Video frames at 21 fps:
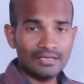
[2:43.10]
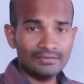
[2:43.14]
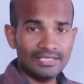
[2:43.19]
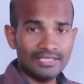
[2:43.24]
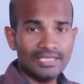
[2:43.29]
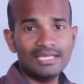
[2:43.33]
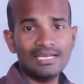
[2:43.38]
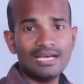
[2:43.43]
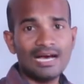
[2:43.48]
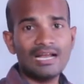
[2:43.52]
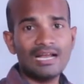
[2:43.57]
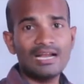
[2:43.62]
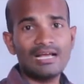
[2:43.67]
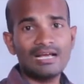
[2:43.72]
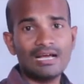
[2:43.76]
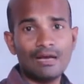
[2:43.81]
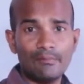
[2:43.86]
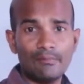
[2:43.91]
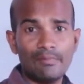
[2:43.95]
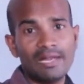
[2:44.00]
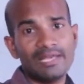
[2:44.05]
దీని
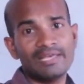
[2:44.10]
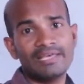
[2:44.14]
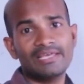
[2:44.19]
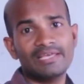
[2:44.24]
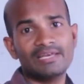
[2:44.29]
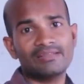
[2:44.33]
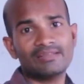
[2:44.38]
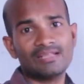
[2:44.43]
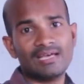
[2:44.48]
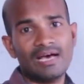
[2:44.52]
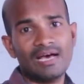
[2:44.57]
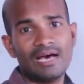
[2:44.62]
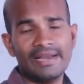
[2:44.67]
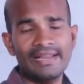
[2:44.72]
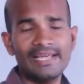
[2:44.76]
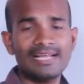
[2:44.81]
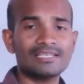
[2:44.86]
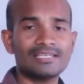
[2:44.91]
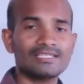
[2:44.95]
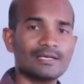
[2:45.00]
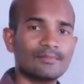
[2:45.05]
కారణంగా బలహీనత
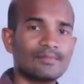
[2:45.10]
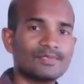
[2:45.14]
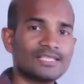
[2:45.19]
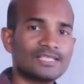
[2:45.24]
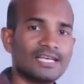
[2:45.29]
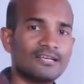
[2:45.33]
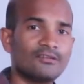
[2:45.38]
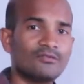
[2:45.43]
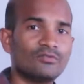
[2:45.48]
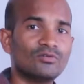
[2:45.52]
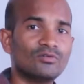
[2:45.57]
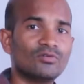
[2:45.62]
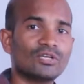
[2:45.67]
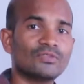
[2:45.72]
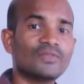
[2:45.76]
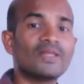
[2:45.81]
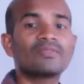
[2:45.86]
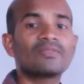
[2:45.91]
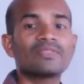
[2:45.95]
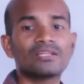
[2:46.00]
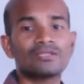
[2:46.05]
అనేక సమస్యలు అనేవి
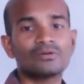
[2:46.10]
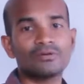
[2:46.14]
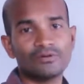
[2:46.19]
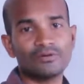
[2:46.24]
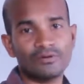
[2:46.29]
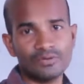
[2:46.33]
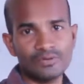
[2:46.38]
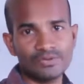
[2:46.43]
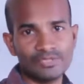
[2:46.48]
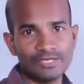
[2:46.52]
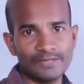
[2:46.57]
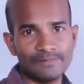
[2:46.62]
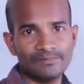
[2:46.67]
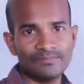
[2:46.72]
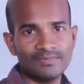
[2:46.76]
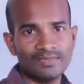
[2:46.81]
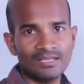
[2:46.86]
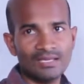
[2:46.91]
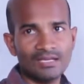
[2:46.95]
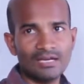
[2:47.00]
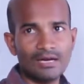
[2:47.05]
ఒకదాని తర్వాత ఒకటి వస్తాయి
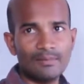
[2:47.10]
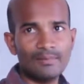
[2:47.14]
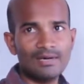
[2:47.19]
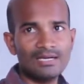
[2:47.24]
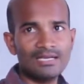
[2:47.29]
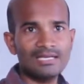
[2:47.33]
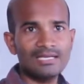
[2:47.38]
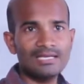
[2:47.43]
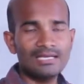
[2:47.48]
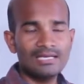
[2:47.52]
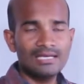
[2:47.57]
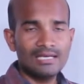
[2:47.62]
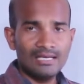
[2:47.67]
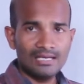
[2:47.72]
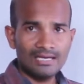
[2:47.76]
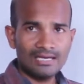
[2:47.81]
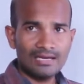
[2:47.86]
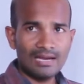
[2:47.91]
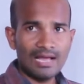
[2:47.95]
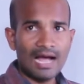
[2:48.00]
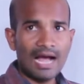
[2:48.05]
కాబట్టి
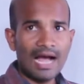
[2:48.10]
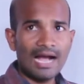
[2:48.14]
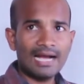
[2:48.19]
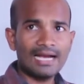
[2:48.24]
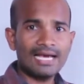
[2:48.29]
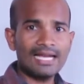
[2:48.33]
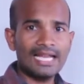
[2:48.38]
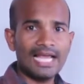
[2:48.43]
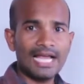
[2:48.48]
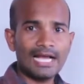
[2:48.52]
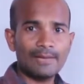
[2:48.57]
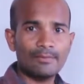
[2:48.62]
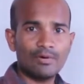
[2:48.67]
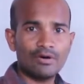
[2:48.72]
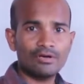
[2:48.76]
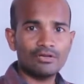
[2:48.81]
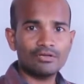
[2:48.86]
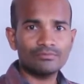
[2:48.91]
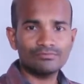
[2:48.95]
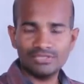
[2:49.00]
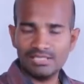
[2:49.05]
ఇట్లా ఆకలి
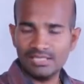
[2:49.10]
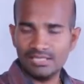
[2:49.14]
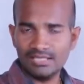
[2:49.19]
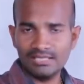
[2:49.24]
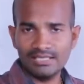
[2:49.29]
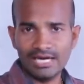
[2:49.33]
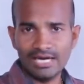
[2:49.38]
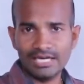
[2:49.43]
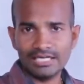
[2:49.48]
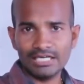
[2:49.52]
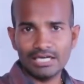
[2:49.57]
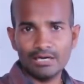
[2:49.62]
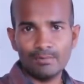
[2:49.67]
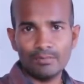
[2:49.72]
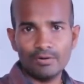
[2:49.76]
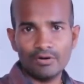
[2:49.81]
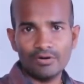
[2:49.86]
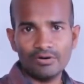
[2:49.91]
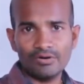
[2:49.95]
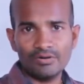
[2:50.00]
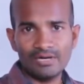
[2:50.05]
లేకపోవటం తిన్నది
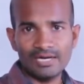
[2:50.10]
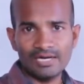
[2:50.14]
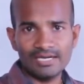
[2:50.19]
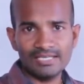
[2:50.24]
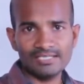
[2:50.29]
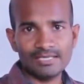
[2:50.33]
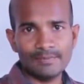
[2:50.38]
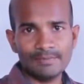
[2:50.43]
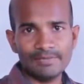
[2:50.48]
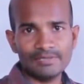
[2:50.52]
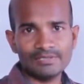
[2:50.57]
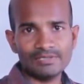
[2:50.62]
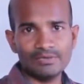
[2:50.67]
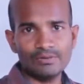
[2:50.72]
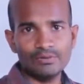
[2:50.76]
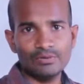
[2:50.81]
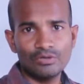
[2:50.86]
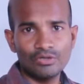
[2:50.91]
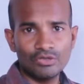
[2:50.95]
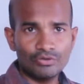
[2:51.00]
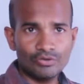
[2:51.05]
అరగకపోవటం లాంటి
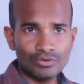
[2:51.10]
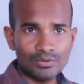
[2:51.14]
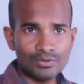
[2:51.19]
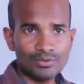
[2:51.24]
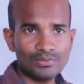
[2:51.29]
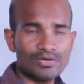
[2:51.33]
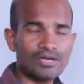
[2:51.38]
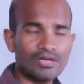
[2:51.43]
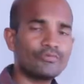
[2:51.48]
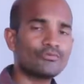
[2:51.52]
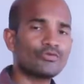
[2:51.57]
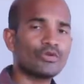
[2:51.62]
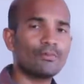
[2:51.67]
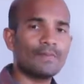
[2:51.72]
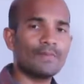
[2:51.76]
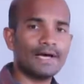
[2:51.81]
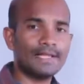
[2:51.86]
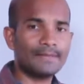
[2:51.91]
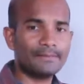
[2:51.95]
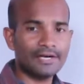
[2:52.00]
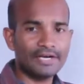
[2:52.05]
సమస్యలతో జ్వరంతో
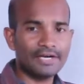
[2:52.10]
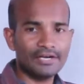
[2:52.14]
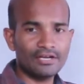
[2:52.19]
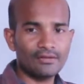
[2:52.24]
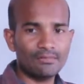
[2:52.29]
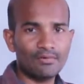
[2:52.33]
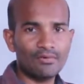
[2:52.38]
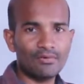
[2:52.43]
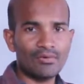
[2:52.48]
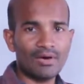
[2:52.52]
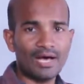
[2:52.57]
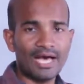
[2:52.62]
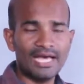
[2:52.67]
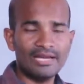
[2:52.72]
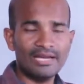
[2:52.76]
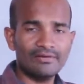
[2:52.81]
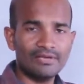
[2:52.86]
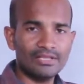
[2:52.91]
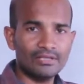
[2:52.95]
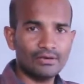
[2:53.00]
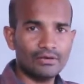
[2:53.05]
బాధపడేటప్పుడు
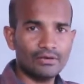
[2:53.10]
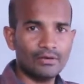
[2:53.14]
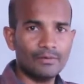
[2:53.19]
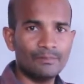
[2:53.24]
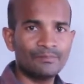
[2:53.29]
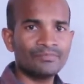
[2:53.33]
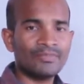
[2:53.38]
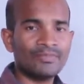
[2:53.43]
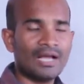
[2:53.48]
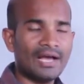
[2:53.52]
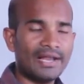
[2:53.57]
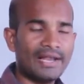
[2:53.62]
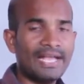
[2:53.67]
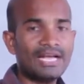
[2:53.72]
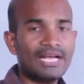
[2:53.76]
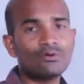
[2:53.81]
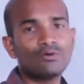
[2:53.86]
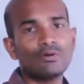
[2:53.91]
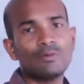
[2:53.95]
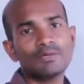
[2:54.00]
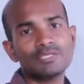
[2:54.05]
ఆయుర్వేదంలో
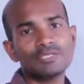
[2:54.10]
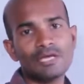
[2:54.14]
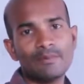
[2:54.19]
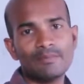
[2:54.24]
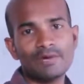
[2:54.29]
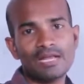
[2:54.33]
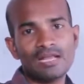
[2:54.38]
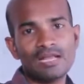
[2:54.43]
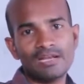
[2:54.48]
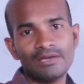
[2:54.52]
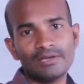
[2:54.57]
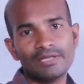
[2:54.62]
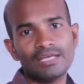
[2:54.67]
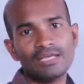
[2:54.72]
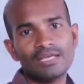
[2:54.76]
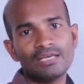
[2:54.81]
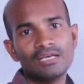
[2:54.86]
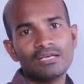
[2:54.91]
అనేక ఉపశమనాలని